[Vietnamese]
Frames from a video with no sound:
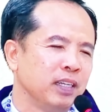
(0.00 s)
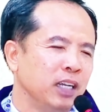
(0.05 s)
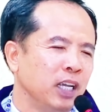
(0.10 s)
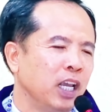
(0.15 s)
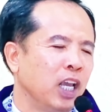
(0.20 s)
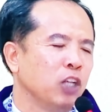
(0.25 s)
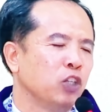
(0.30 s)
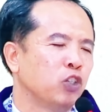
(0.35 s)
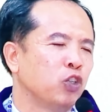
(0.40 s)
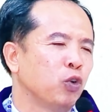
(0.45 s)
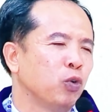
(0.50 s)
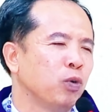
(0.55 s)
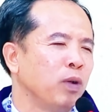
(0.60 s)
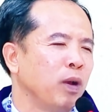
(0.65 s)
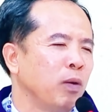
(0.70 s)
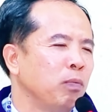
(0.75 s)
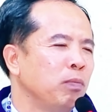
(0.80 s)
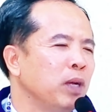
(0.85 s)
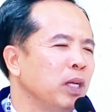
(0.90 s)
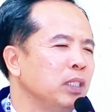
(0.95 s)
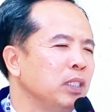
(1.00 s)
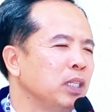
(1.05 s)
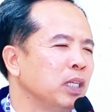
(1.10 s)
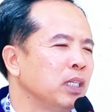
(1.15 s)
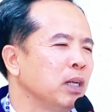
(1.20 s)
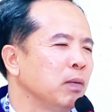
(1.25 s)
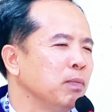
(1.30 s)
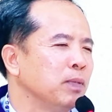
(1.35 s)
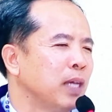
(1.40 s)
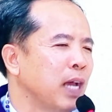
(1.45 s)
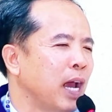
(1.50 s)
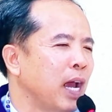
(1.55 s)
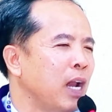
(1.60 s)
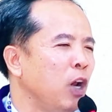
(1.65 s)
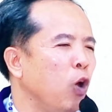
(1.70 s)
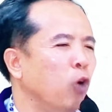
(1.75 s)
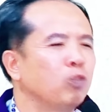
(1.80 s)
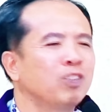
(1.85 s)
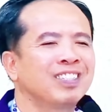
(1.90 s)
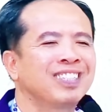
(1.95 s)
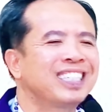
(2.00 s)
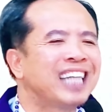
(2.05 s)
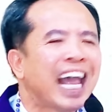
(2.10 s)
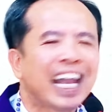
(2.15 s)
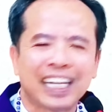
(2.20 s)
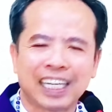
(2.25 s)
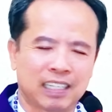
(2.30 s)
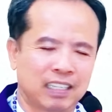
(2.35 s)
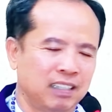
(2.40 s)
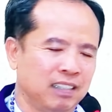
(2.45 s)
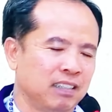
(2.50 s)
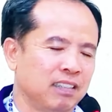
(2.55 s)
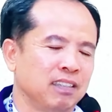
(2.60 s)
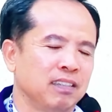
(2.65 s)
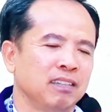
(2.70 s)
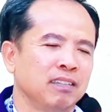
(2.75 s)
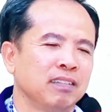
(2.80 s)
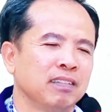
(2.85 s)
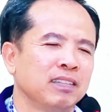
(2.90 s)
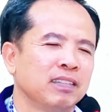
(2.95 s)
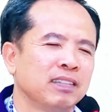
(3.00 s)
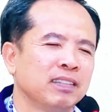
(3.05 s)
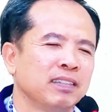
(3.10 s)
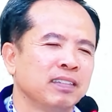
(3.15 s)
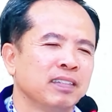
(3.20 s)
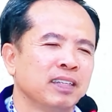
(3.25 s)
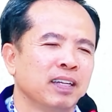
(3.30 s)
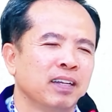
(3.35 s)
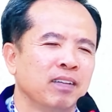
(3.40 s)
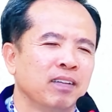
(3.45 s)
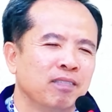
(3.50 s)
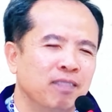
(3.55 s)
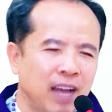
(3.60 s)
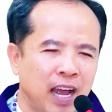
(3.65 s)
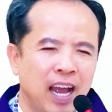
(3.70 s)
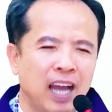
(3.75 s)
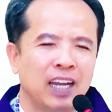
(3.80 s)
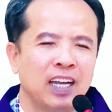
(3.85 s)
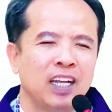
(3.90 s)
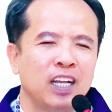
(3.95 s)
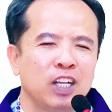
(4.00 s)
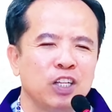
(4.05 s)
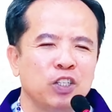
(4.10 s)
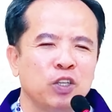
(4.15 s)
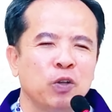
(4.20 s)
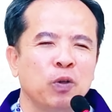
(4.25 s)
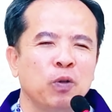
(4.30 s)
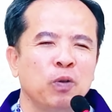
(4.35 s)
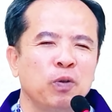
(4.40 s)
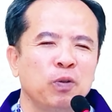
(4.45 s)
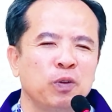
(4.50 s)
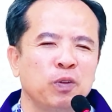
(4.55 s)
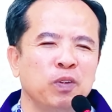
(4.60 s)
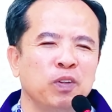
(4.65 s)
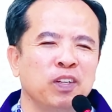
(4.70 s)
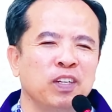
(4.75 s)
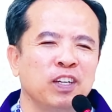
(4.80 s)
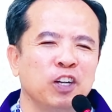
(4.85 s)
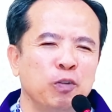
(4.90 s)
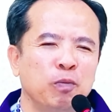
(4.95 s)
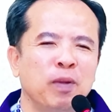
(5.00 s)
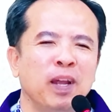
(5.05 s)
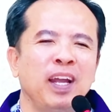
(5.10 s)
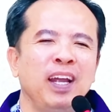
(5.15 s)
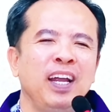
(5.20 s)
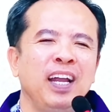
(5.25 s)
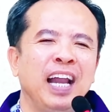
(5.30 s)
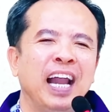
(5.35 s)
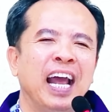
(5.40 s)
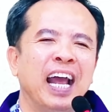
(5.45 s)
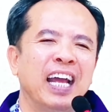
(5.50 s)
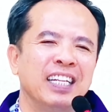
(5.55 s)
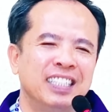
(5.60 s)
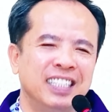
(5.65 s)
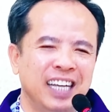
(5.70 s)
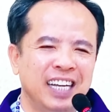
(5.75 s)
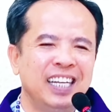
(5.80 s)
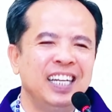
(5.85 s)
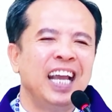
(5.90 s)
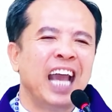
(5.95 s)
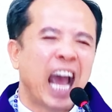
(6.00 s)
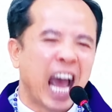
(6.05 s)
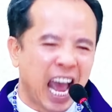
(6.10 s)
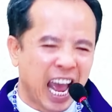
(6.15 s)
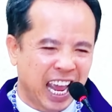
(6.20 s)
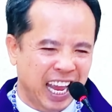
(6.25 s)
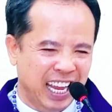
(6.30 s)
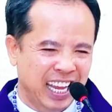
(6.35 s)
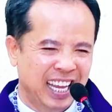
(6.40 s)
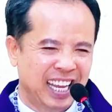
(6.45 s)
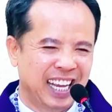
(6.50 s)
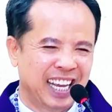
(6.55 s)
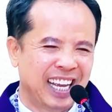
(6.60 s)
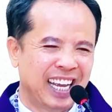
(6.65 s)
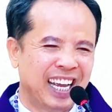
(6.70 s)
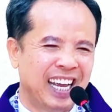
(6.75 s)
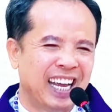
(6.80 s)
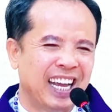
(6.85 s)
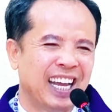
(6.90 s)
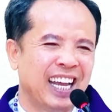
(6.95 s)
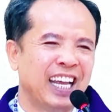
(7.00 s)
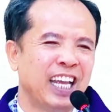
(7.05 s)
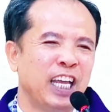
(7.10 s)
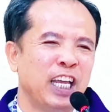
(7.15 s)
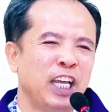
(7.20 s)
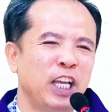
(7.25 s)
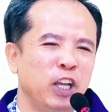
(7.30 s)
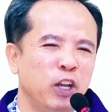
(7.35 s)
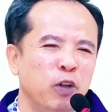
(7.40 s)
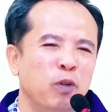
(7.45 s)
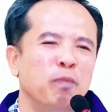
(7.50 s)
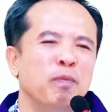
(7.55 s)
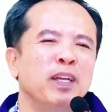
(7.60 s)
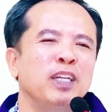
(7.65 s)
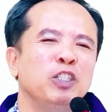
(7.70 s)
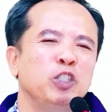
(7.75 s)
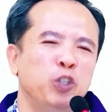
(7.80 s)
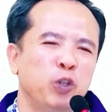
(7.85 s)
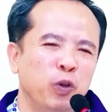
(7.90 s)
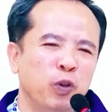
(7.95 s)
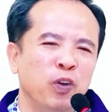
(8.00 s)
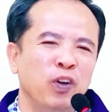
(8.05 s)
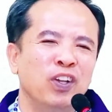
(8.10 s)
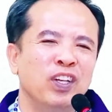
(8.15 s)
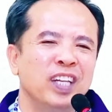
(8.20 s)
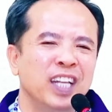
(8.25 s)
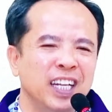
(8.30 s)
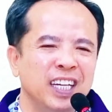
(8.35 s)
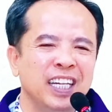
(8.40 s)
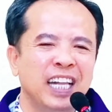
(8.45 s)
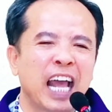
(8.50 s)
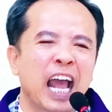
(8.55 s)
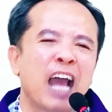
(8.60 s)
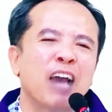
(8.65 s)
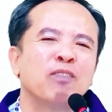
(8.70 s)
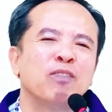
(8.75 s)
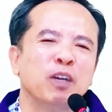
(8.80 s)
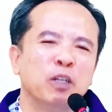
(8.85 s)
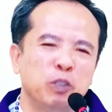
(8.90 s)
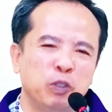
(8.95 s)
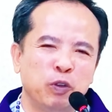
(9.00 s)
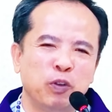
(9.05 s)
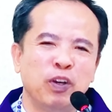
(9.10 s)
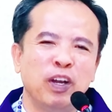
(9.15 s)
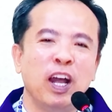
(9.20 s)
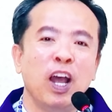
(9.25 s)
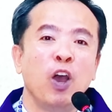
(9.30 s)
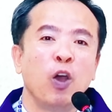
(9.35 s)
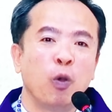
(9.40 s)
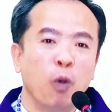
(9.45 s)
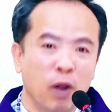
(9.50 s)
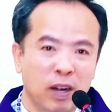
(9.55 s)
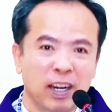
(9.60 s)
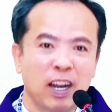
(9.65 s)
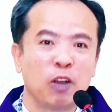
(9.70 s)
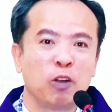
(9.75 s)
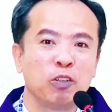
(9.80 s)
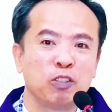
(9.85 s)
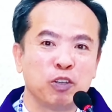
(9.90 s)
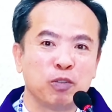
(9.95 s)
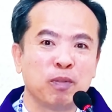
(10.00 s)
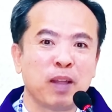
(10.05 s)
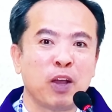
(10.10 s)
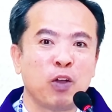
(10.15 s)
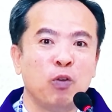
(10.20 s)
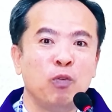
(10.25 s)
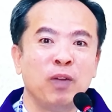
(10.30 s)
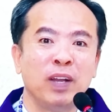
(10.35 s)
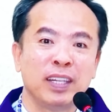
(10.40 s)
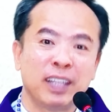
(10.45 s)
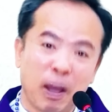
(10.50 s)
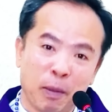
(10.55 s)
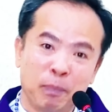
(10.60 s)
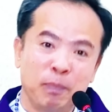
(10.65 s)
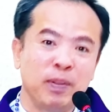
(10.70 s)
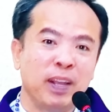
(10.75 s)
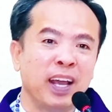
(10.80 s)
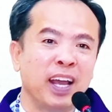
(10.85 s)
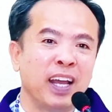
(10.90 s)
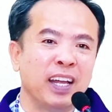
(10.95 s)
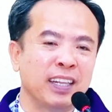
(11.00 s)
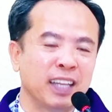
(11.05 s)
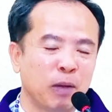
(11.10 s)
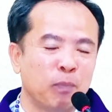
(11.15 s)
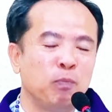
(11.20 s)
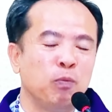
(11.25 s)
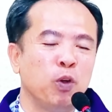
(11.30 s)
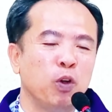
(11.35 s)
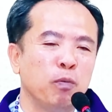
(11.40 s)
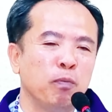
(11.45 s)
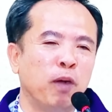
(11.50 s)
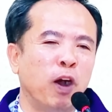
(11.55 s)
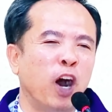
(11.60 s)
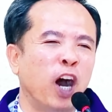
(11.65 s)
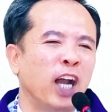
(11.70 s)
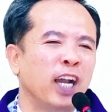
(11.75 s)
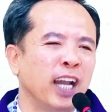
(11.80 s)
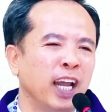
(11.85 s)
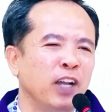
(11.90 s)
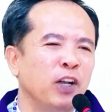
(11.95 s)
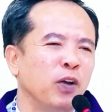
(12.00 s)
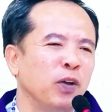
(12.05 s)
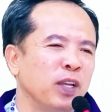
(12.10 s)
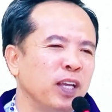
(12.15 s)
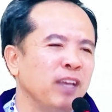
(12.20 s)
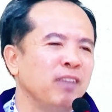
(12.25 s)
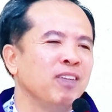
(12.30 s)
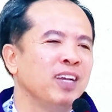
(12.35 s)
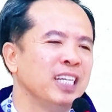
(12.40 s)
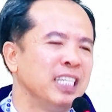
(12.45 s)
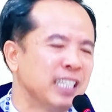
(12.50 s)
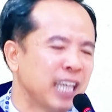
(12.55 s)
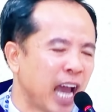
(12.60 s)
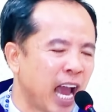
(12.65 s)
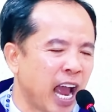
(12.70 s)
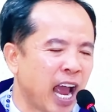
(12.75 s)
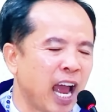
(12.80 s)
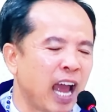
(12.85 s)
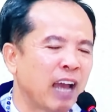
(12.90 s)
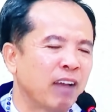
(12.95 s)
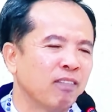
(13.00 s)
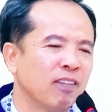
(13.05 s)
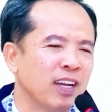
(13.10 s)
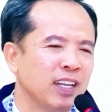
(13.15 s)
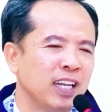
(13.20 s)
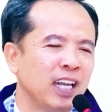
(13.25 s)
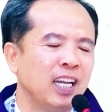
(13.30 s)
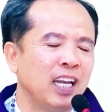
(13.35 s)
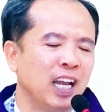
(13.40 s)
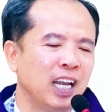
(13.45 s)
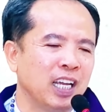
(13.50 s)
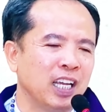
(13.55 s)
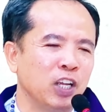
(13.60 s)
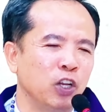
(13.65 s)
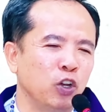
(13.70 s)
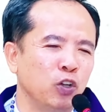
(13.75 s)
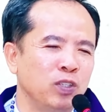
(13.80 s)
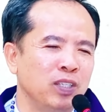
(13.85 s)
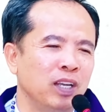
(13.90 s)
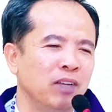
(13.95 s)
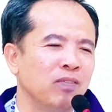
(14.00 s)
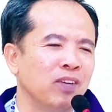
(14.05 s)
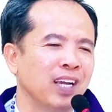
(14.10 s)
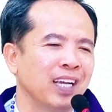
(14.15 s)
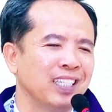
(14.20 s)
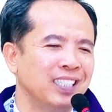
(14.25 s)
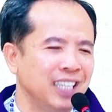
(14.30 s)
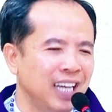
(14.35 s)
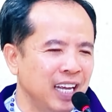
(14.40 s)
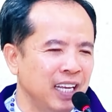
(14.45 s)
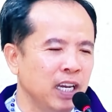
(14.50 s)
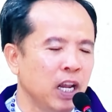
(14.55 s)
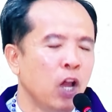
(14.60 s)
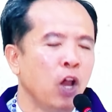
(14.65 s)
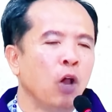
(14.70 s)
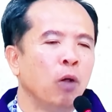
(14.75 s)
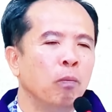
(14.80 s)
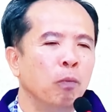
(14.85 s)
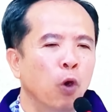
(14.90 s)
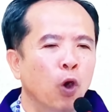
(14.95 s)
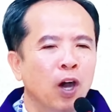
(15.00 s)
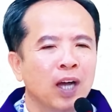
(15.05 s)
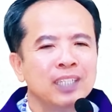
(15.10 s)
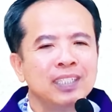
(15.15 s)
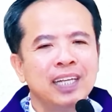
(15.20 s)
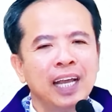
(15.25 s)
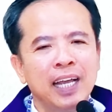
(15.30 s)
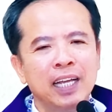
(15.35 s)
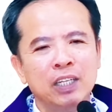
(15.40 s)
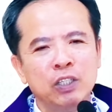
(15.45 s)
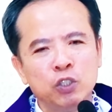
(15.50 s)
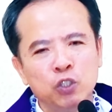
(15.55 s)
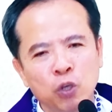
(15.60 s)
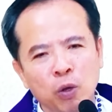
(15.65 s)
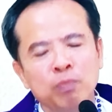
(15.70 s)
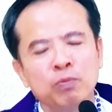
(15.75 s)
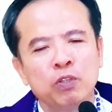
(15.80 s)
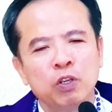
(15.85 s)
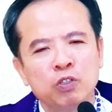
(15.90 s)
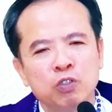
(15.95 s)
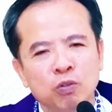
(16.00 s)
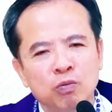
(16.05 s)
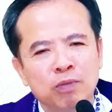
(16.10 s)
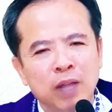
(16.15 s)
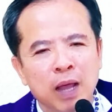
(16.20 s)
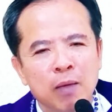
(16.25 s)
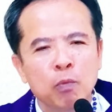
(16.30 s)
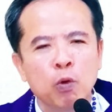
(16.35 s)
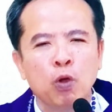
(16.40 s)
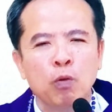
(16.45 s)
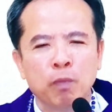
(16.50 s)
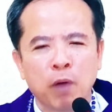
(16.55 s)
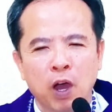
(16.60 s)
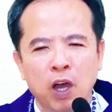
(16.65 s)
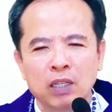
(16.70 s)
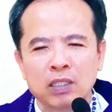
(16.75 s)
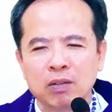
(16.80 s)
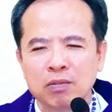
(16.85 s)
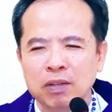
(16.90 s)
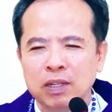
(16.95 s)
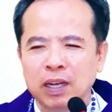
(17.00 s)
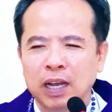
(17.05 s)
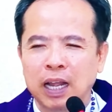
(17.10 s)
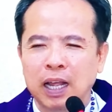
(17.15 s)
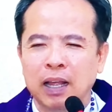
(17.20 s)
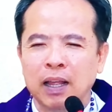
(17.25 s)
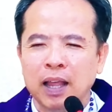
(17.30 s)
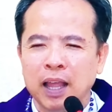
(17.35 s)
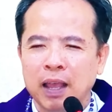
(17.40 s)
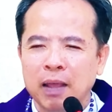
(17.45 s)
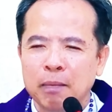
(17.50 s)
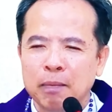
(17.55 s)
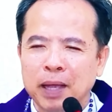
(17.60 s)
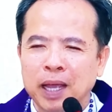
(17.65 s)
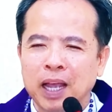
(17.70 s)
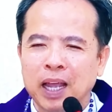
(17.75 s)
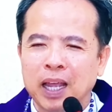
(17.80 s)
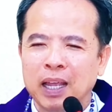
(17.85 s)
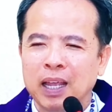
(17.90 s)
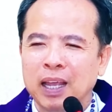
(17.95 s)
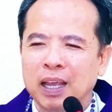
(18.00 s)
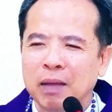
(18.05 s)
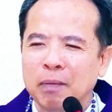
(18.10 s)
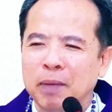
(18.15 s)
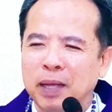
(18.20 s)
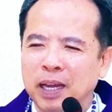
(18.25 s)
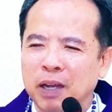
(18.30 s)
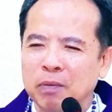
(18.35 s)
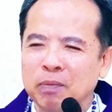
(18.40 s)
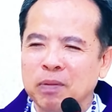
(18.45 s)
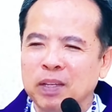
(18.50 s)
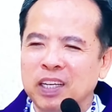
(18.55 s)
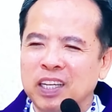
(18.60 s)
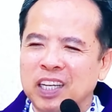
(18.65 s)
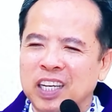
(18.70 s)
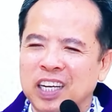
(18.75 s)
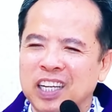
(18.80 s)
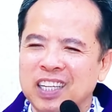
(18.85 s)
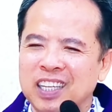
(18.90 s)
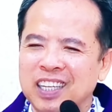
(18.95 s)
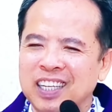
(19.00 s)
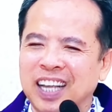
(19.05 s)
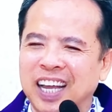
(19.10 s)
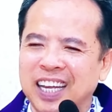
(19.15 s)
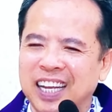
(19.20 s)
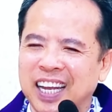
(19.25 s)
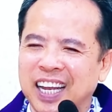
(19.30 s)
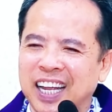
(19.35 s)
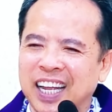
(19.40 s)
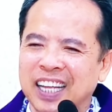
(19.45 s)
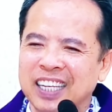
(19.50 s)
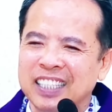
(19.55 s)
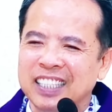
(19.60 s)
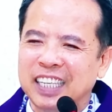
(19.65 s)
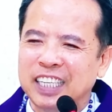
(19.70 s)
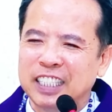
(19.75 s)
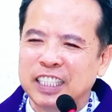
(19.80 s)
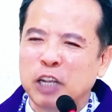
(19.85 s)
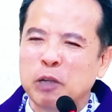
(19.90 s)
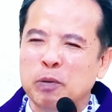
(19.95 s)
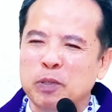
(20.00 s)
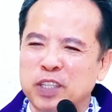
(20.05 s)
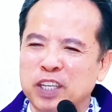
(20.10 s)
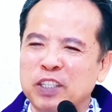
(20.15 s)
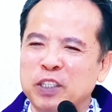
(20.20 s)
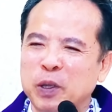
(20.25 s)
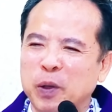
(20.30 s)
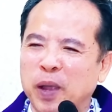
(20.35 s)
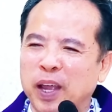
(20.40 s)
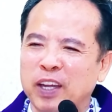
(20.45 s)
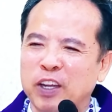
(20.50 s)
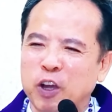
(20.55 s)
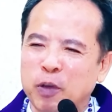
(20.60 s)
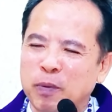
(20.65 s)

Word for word: Đức Giêsu đóng đinh trên thập giá lột sạch và Đức Giêsu lúc đấy là chính ngài à, yêu mến Chúa, tín thác vào Chúa. Cuộc đời của chúng ta cũng phải tập nhá, tập buông bỏ để rồi khi về già và nhất là khi đối diện với cái chết. Mùa chay giúp cho chúng ta buông bỏ giống như là bài à, bài đọc thứ thứ nhất này, trích sách của Shinzoen